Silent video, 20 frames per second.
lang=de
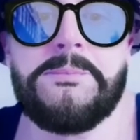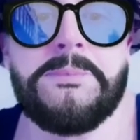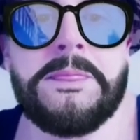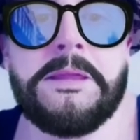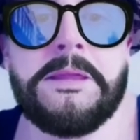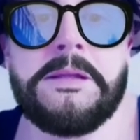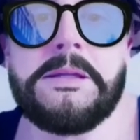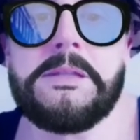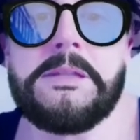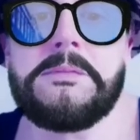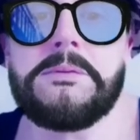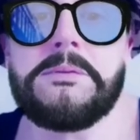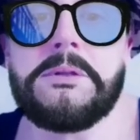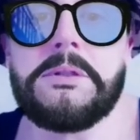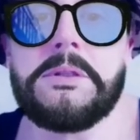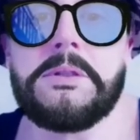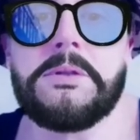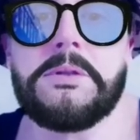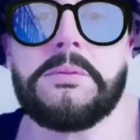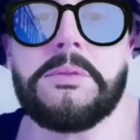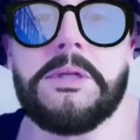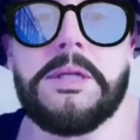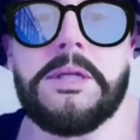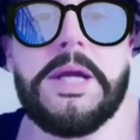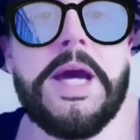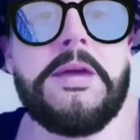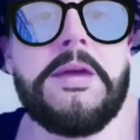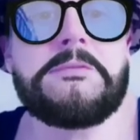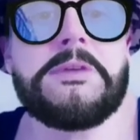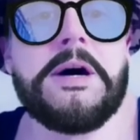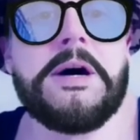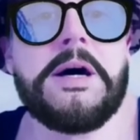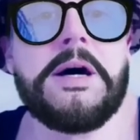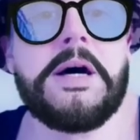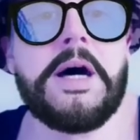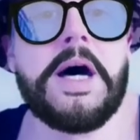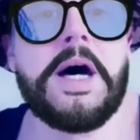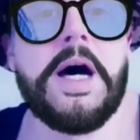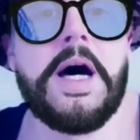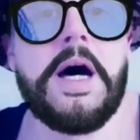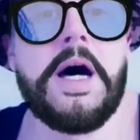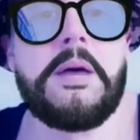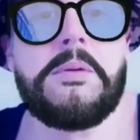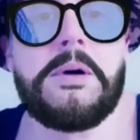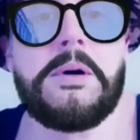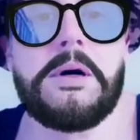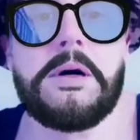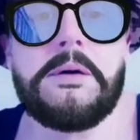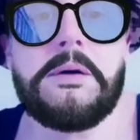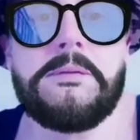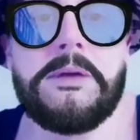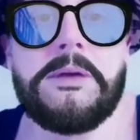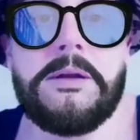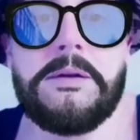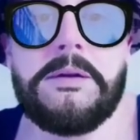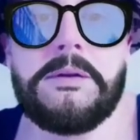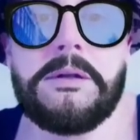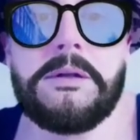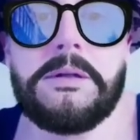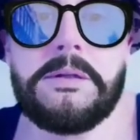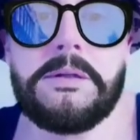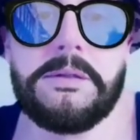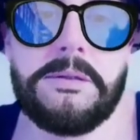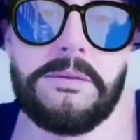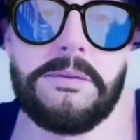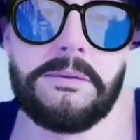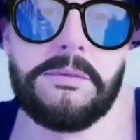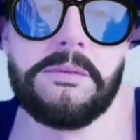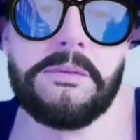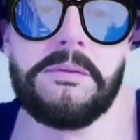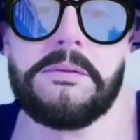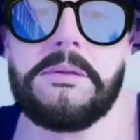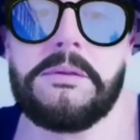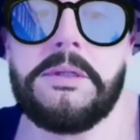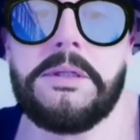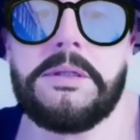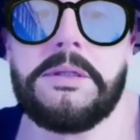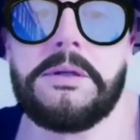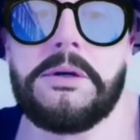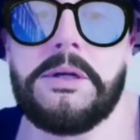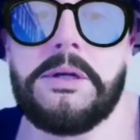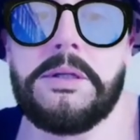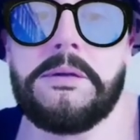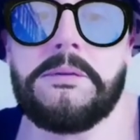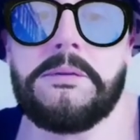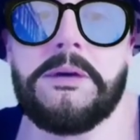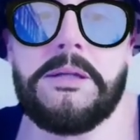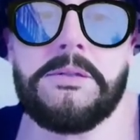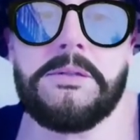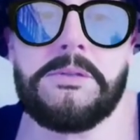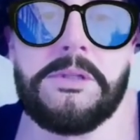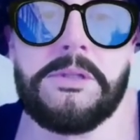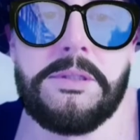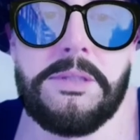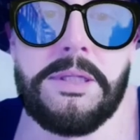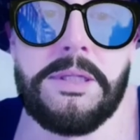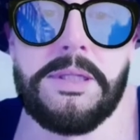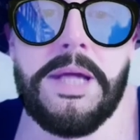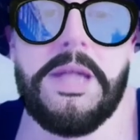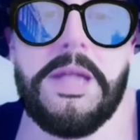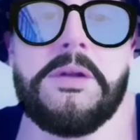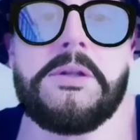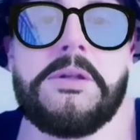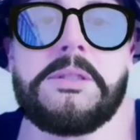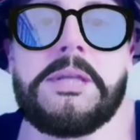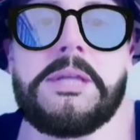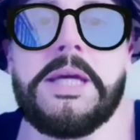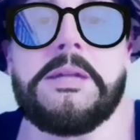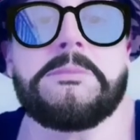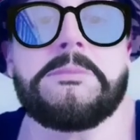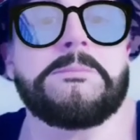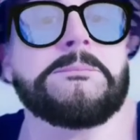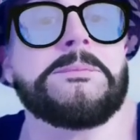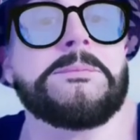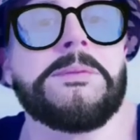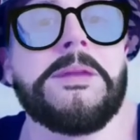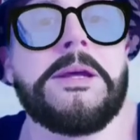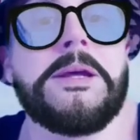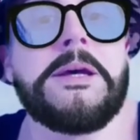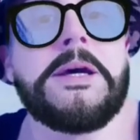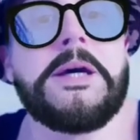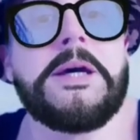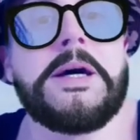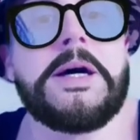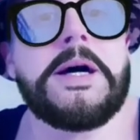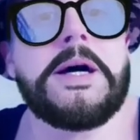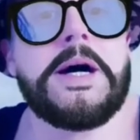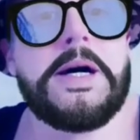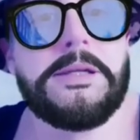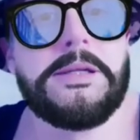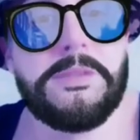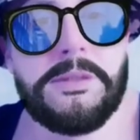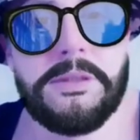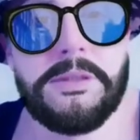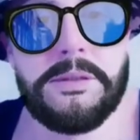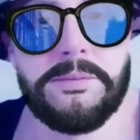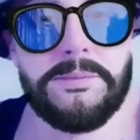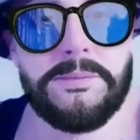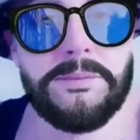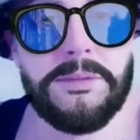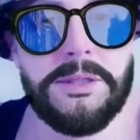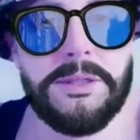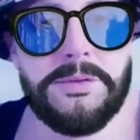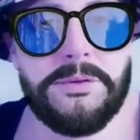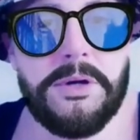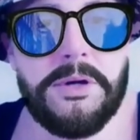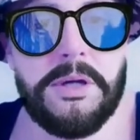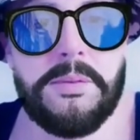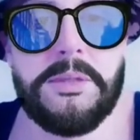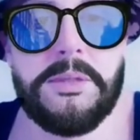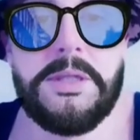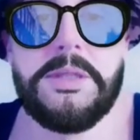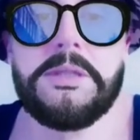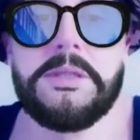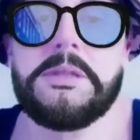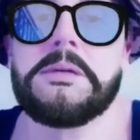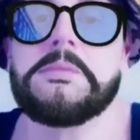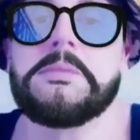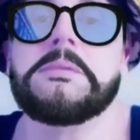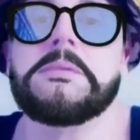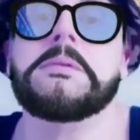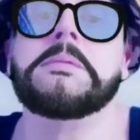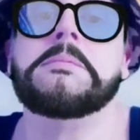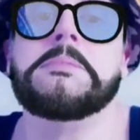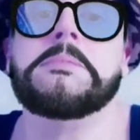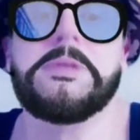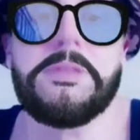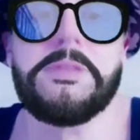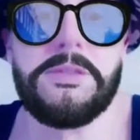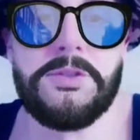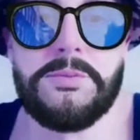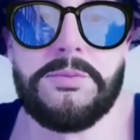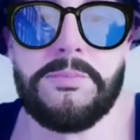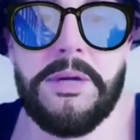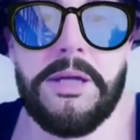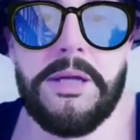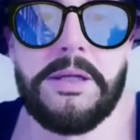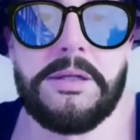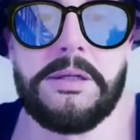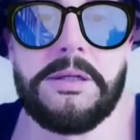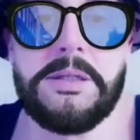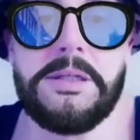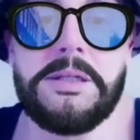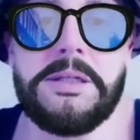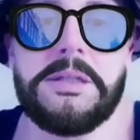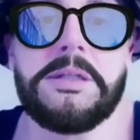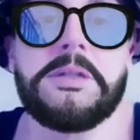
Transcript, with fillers: Das wird nicht unbedingt einfach, aber wenn nicht heute, wann soll es denn dann losgehen? Also, ich freue mich. Bis später, ihr